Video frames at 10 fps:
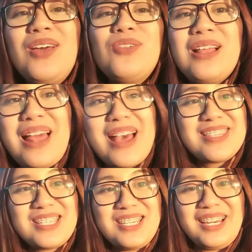wala
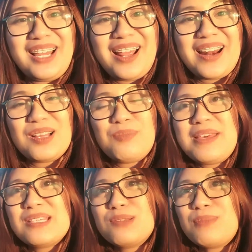sa It
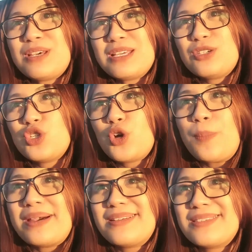means medyo
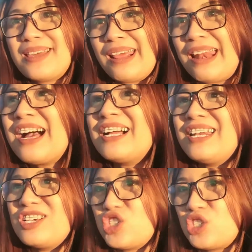mas relax
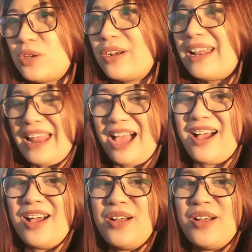na relax.